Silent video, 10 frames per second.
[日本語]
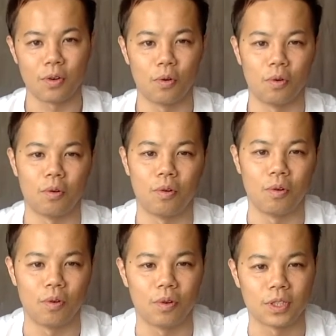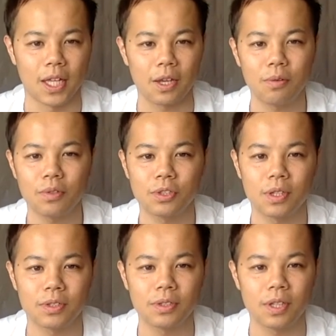こう最高の時
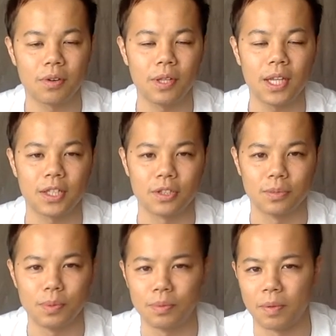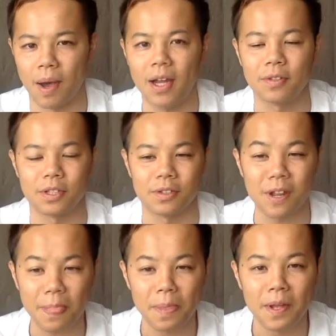間を作ってくれたりする部分でもあるんですよね。